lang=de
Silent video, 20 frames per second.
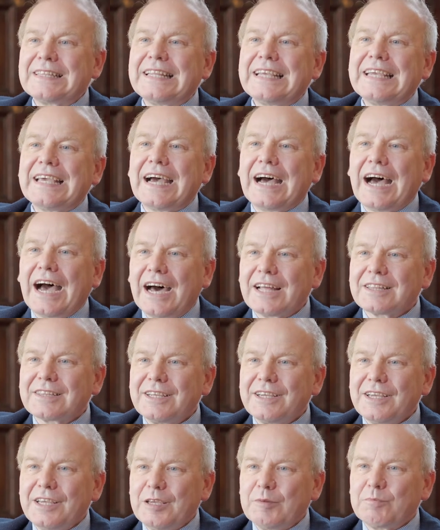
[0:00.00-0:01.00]
der
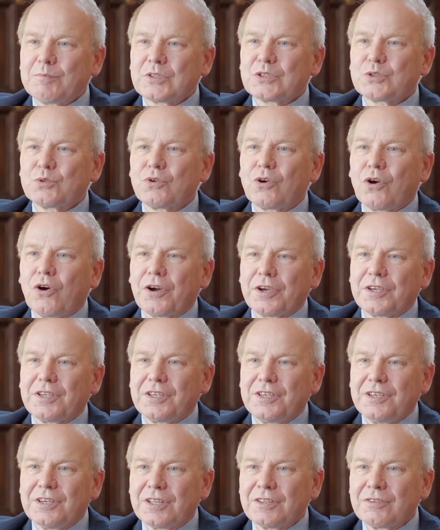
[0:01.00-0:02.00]
hatte eben zu
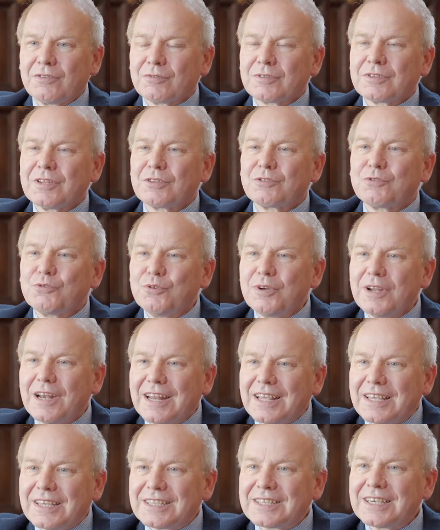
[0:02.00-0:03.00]
korrigieren und
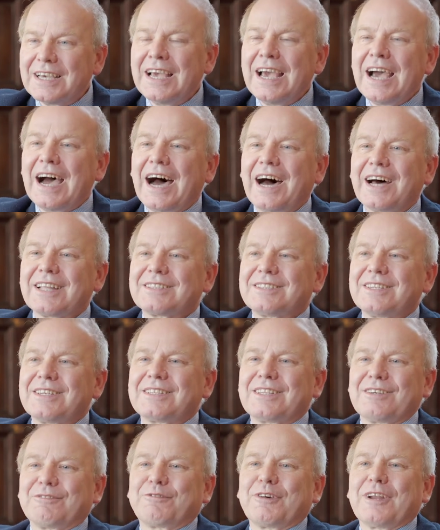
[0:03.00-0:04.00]
natürlich
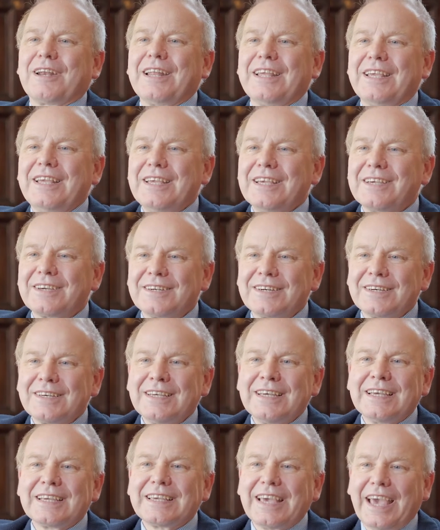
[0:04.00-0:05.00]
hatte der Verleger
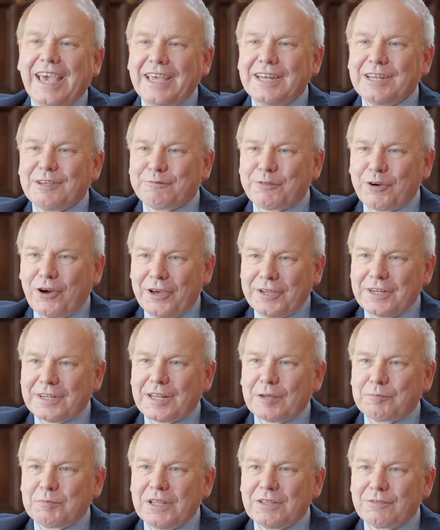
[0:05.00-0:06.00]
keine Freude
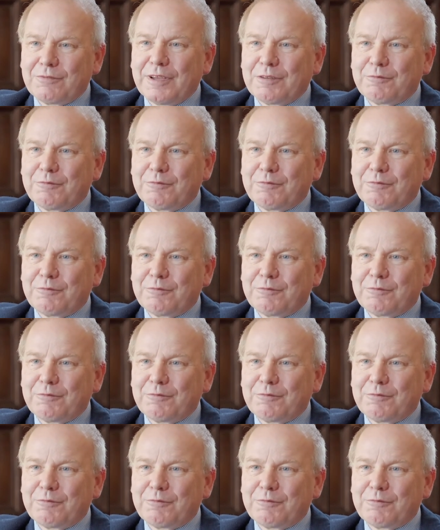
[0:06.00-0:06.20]
damit,